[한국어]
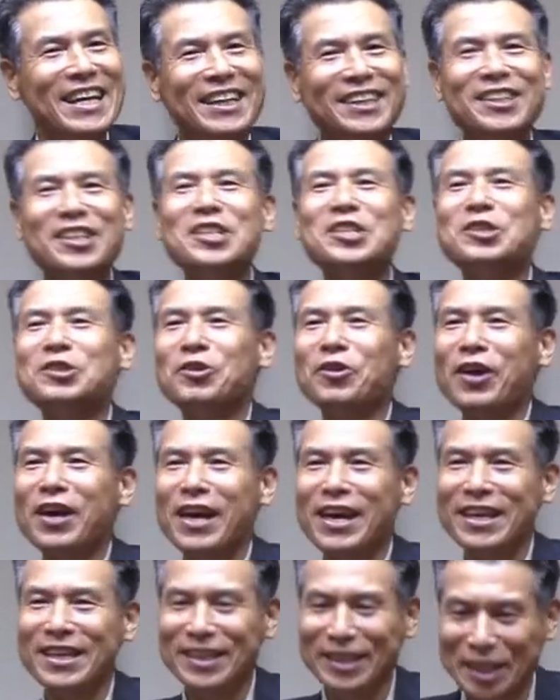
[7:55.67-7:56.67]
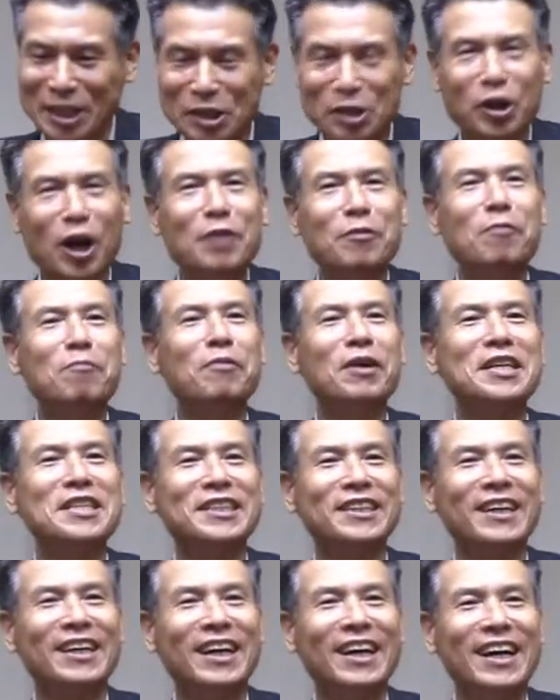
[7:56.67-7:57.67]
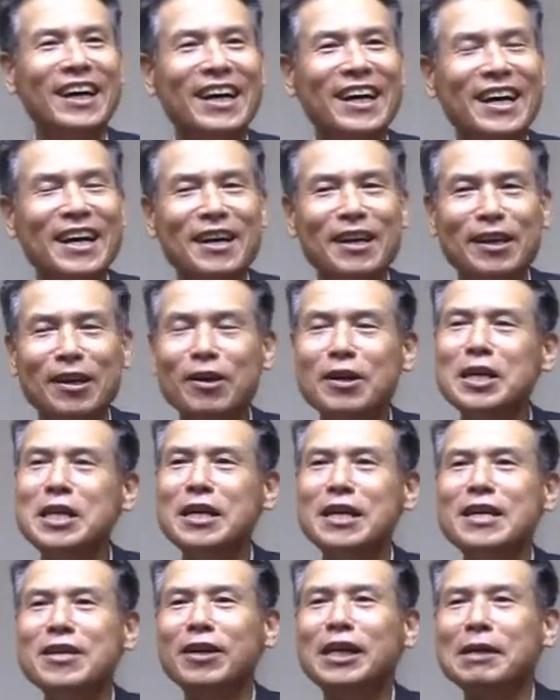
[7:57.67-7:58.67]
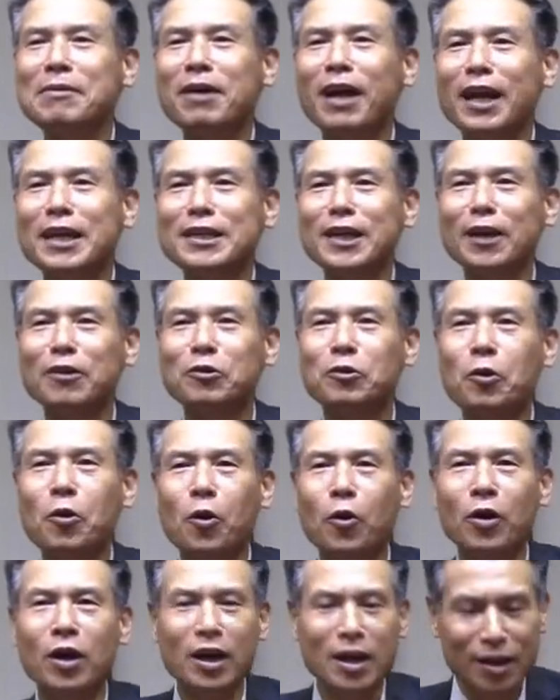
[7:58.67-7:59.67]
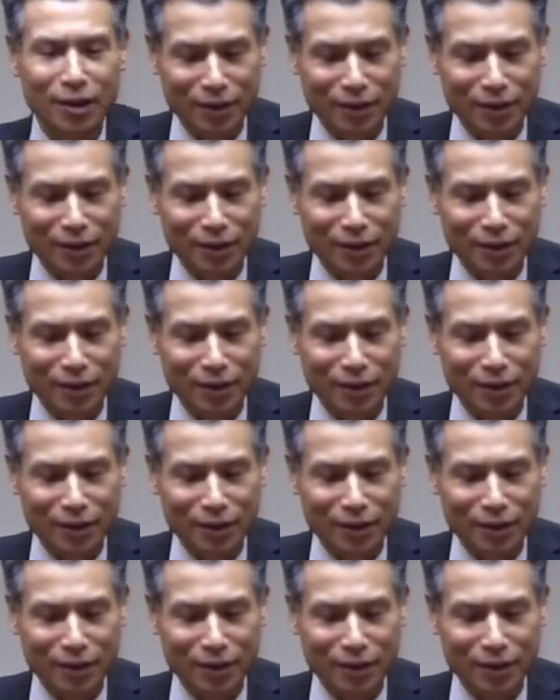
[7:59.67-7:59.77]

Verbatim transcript: 그리스도의 기적을 본받자. 이렇게 말하지 않고